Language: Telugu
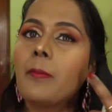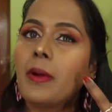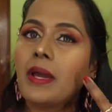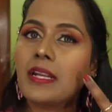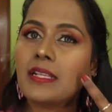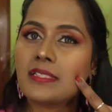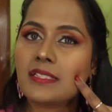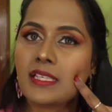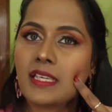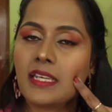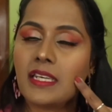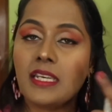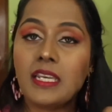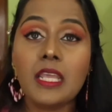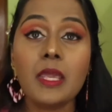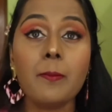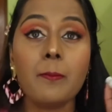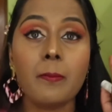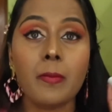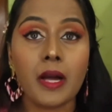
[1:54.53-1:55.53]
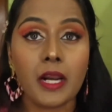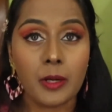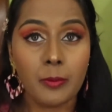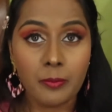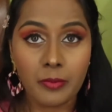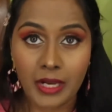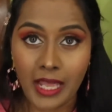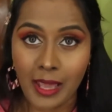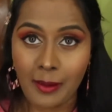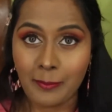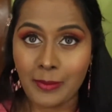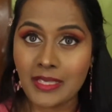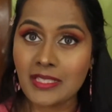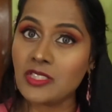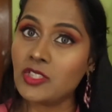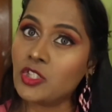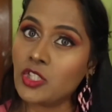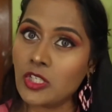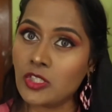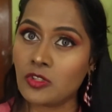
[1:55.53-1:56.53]
మన స్కిన్ని మనం
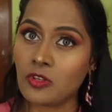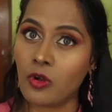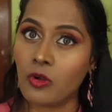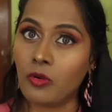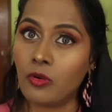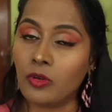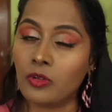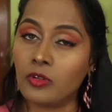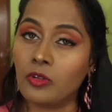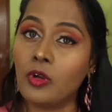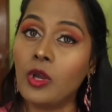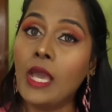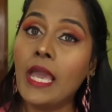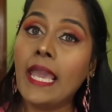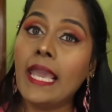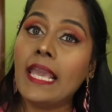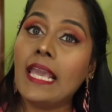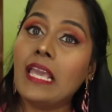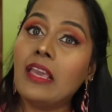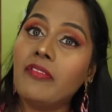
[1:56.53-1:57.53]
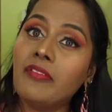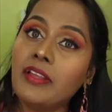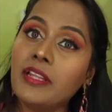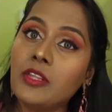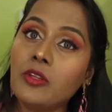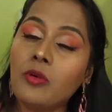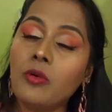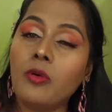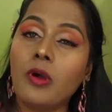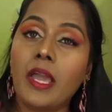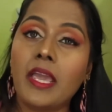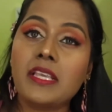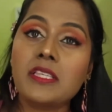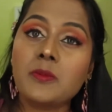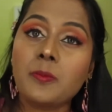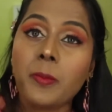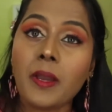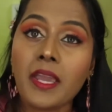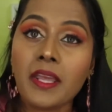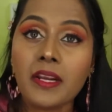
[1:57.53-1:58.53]
డ్యామేజ్ చేసుకోకూడదు ఈవెన్ దో
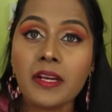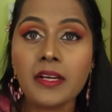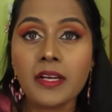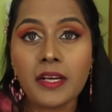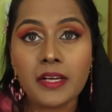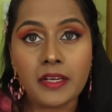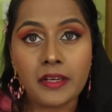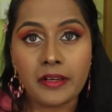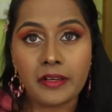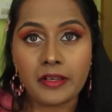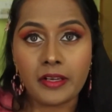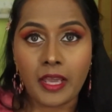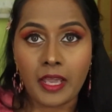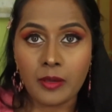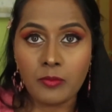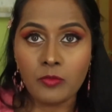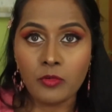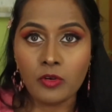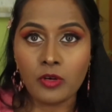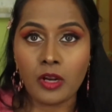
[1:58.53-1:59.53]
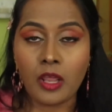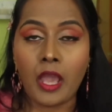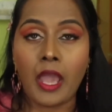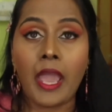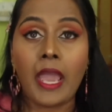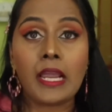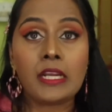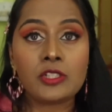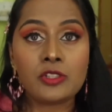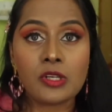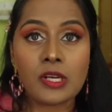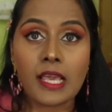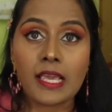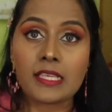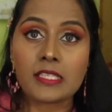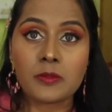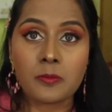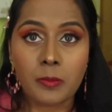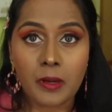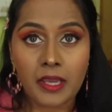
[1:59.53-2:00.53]
ఎక్స్పైరీ డేట్కి టైం ఉన్న యాక్చువల్
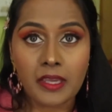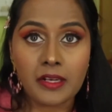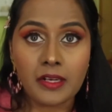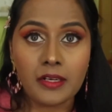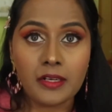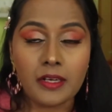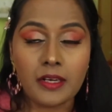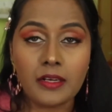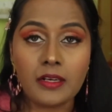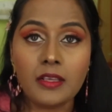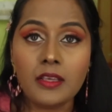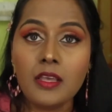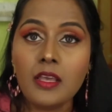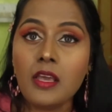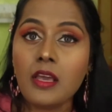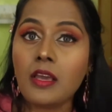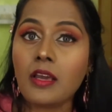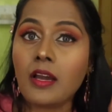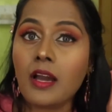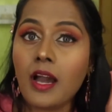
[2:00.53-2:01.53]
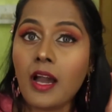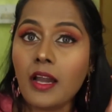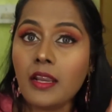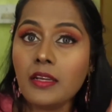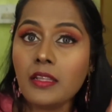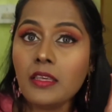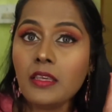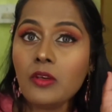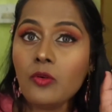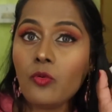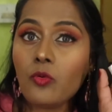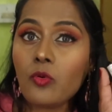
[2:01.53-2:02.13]
ఎక్స్పైరీ డేట్ కానీ